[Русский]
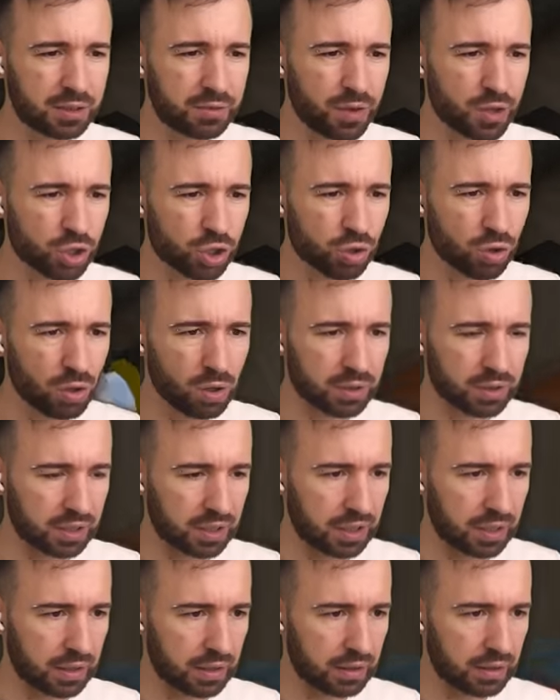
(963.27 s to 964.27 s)
две
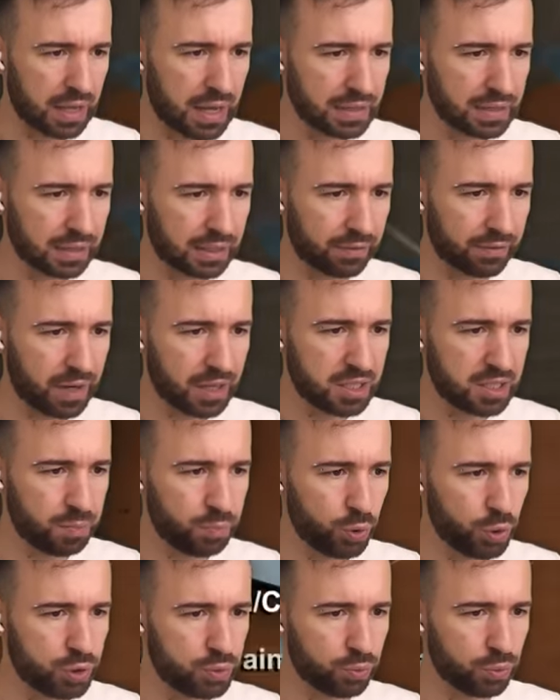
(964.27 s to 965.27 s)
желтые. Ладно, давайте
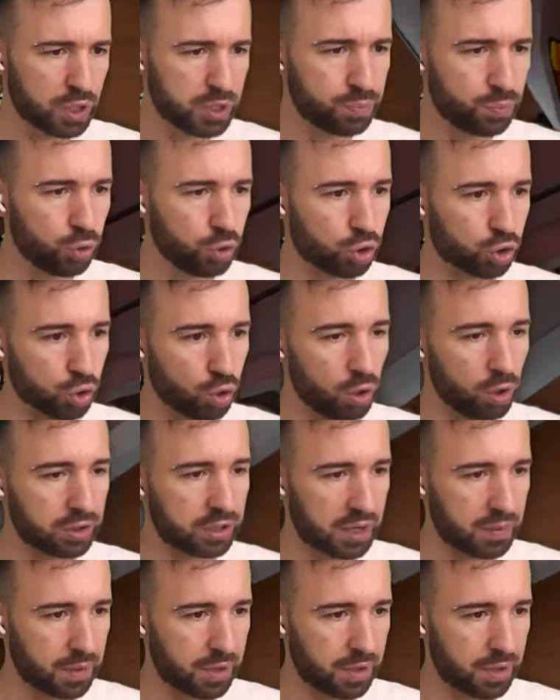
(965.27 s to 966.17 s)
пусть у нас будет желтая